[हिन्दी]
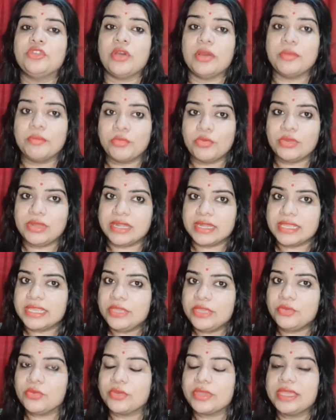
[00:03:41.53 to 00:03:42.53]
तो हमको
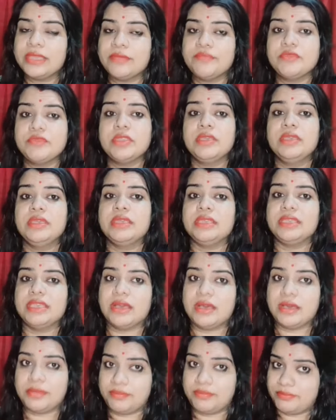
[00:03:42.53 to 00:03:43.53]
लड़की होगी
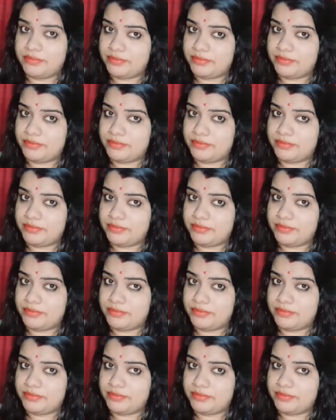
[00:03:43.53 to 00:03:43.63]
या